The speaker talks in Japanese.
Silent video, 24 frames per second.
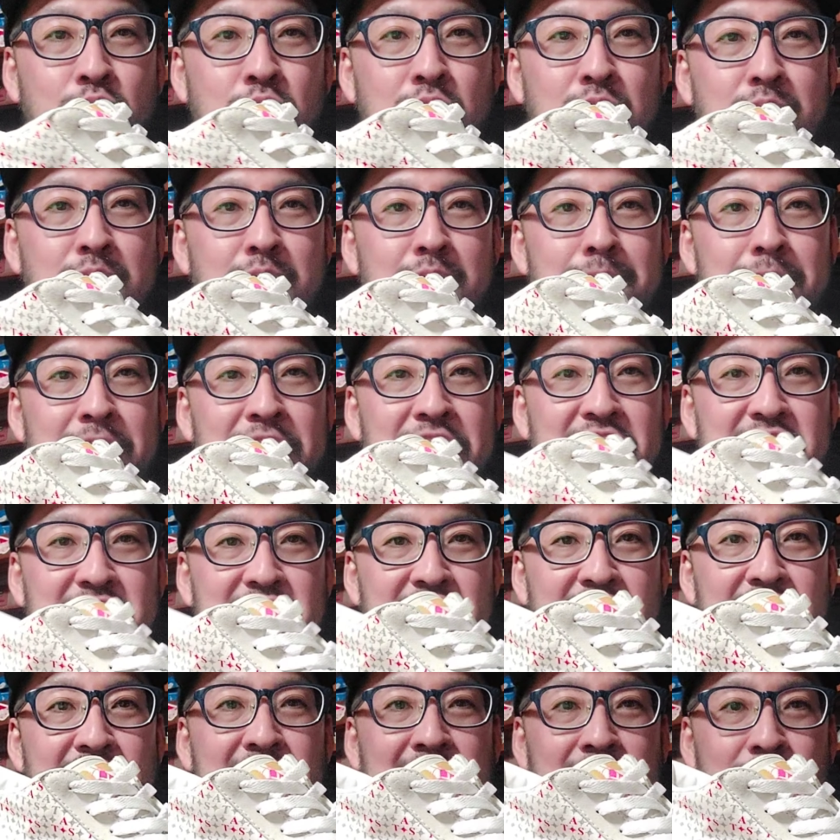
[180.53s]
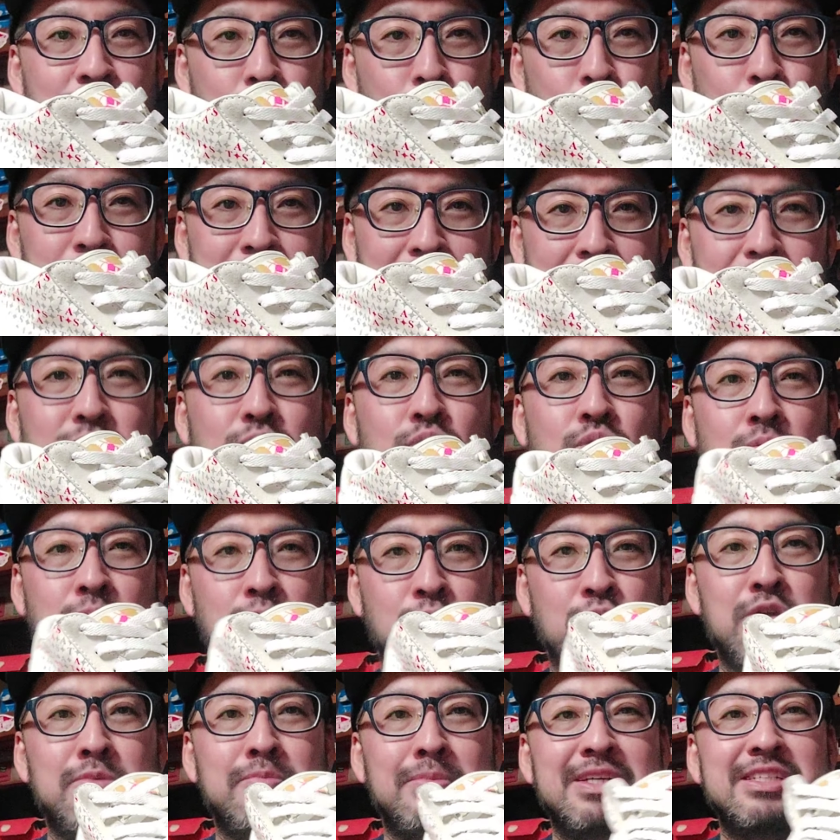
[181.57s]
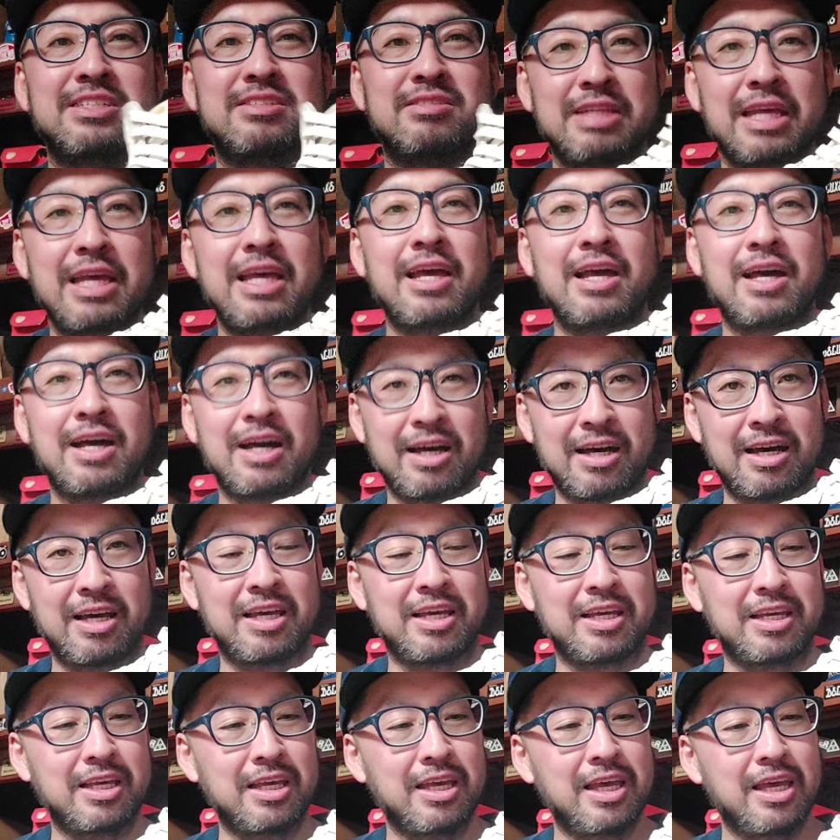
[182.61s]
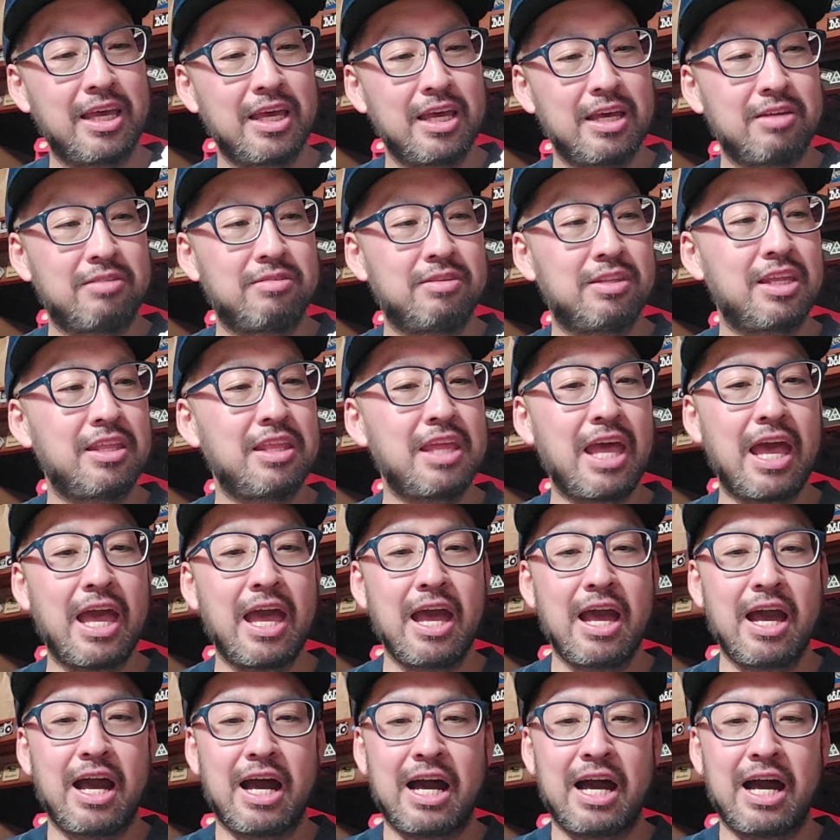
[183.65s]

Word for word: これはまだ綺麗な方だと思いますね。はい。でね、